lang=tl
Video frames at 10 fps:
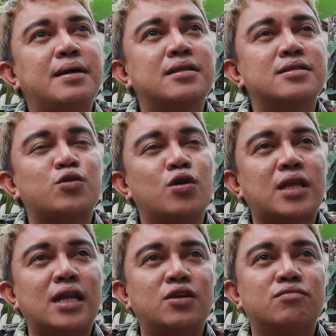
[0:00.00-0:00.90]
naman
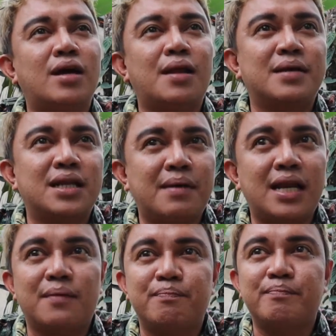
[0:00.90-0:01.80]
totally yung malamig na
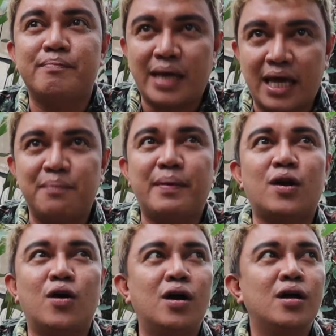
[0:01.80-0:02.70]
malamig
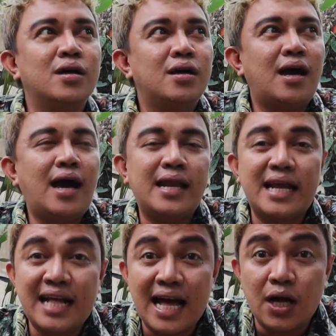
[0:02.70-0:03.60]
pero uh,
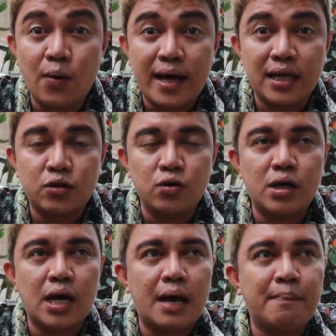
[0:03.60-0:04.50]
nagagawa
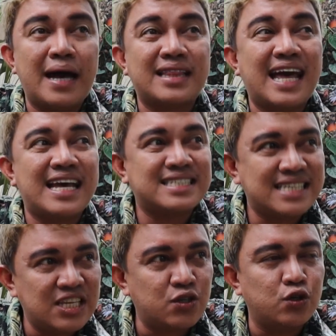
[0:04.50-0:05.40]
nitong uh,
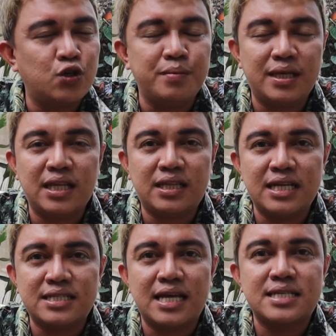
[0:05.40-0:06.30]
pataasin yung
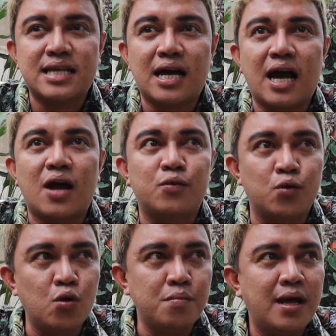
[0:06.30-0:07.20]
humidity sa isang uh,
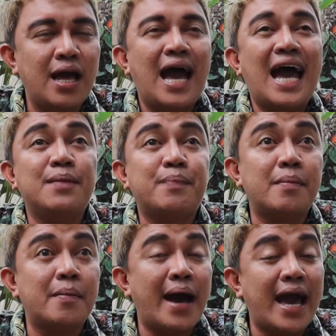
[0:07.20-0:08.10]
room at
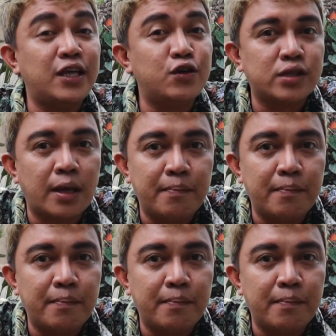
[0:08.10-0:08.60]
pababain yung